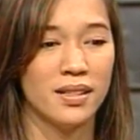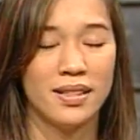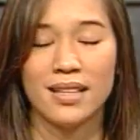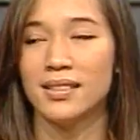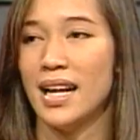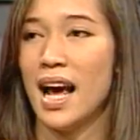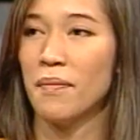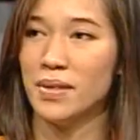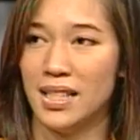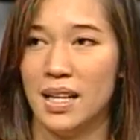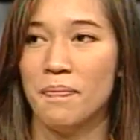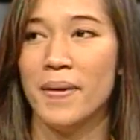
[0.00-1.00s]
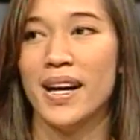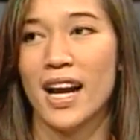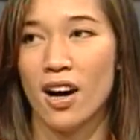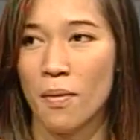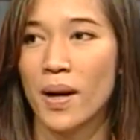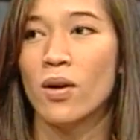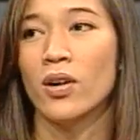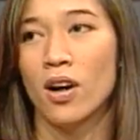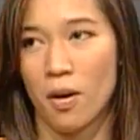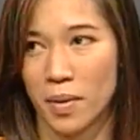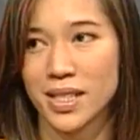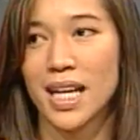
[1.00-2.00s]
นักแสดง เป็นศิลปิน เราก็เป็นคนข
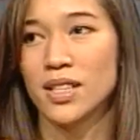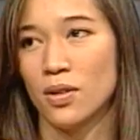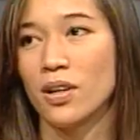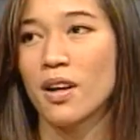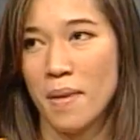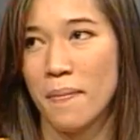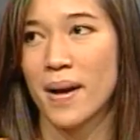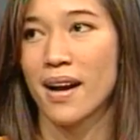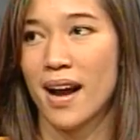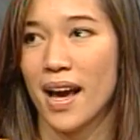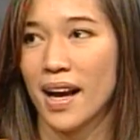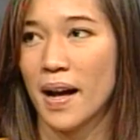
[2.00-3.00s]
องประชาชนก็ไม่เป็นไรอันนี้เป็น